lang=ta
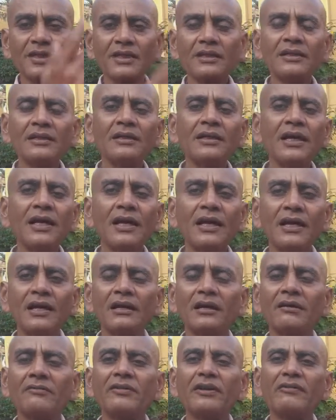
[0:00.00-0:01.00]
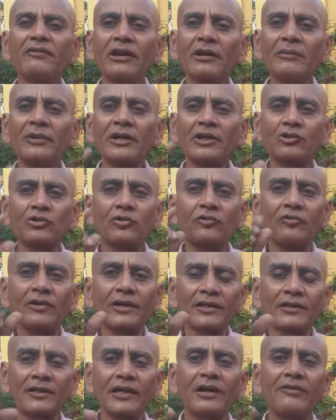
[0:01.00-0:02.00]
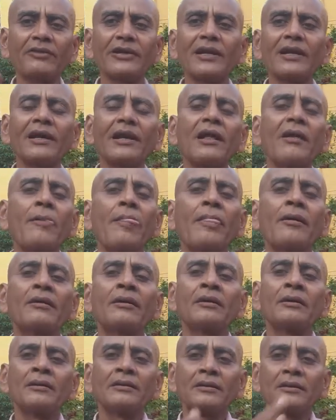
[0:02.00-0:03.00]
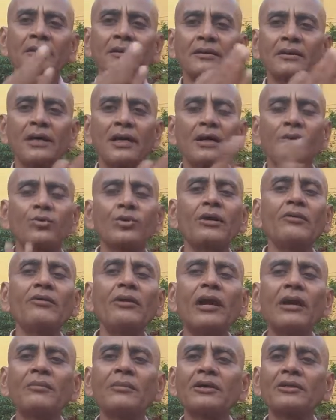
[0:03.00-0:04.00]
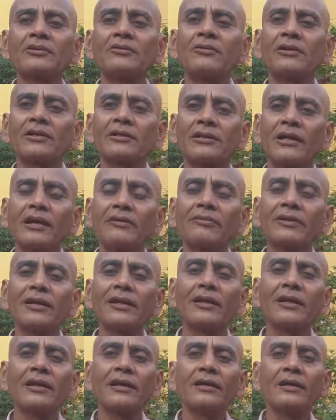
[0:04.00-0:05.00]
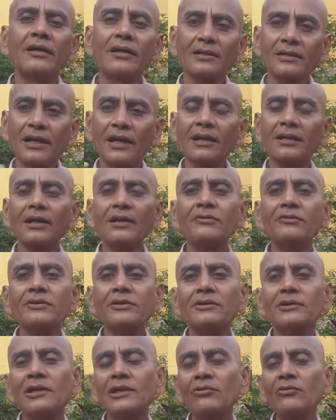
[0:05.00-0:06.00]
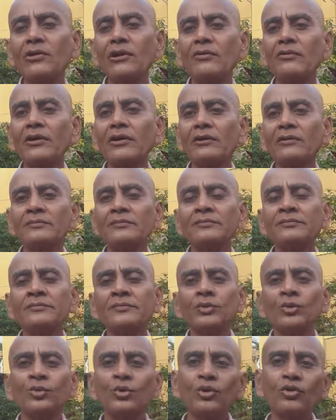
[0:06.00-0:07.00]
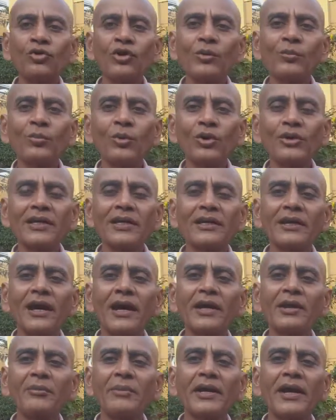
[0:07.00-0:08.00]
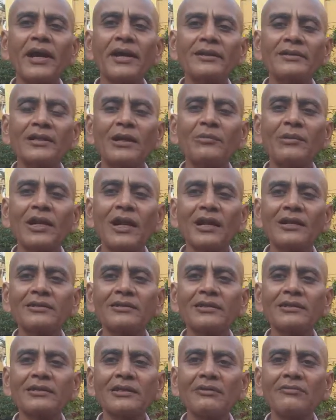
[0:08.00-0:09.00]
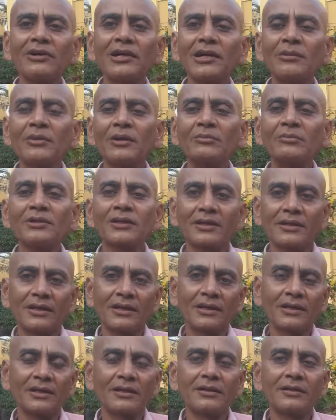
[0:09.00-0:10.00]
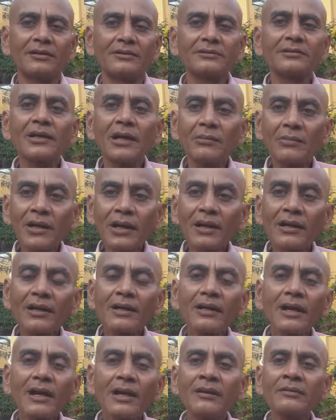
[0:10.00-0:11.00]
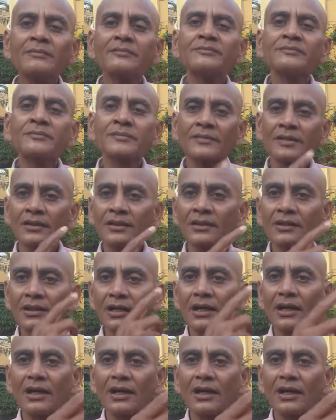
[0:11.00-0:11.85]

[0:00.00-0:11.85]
இந்த விண்வெளி மருத்துவம் வர தேவையில்லை இந்த உணவில்லா மருத்துவம் வர தேவையில்லை அதனால தான் வந்து திருவள்ளுவர் உணவு போதைக்கு அடிமையான தமிழர்களை திருத்த வேண்டும் என்பதற்காக தமிழர்கள் என்றால் இந்த